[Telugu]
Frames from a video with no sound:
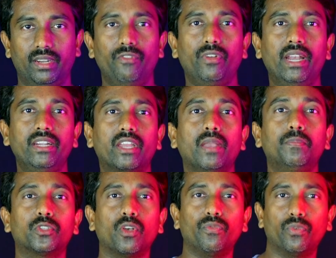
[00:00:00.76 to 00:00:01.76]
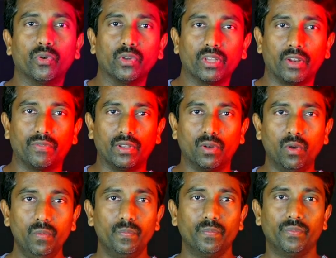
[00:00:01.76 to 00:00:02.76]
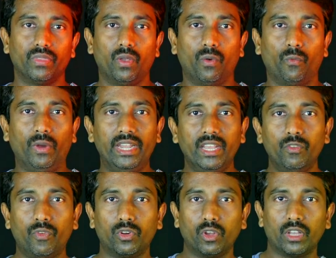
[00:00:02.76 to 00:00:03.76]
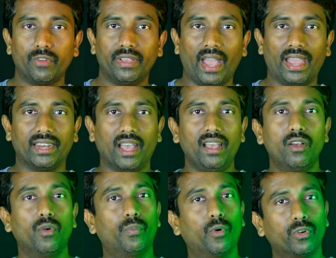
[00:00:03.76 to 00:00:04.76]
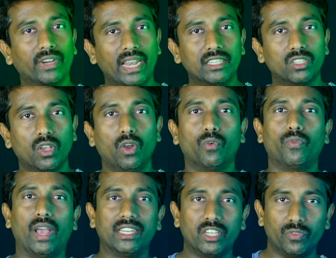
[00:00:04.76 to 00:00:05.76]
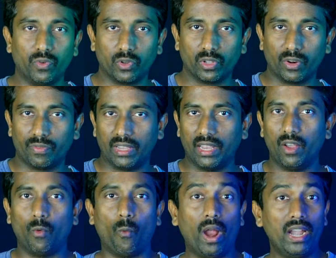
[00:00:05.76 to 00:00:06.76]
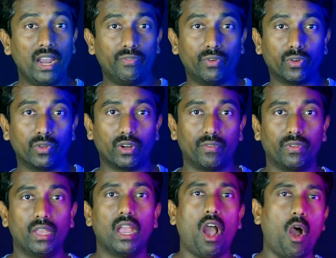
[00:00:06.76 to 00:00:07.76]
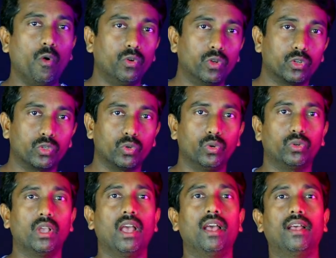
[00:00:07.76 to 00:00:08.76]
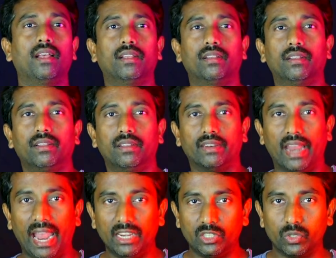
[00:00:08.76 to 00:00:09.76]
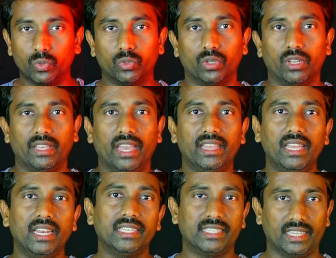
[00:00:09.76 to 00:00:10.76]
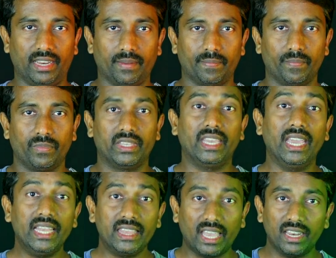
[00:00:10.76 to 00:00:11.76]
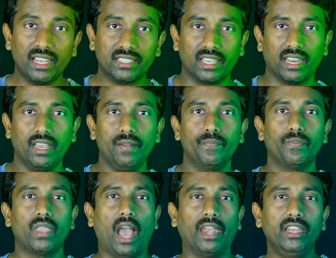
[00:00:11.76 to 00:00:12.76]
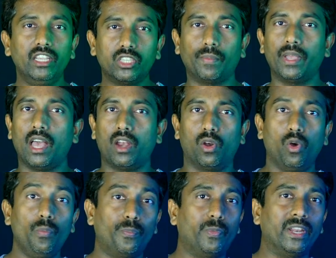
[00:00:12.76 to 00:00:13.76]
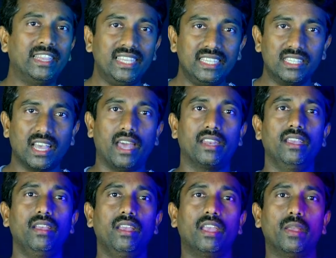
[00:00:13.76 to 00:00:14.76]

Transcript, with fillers: డిఫరెంట్ టైప్స్ ఆఫ్ ఫోటోగ్రఫీలో వెడ్డింగ్ ఫోటోగ్రఫీ అయిన పోర్ట్రైట్స్ ఫ్యాషన్ ఫోటోగ్రఫీ వైల్డ్ లైఫ్ ఫోటోగ్రఫీ అవుట్డోర్ షూట్ నైట్ షూట్ ఏదైనా సరే ఏదైనా సరే అన్ని సమయాల్లో ప్రతిసారి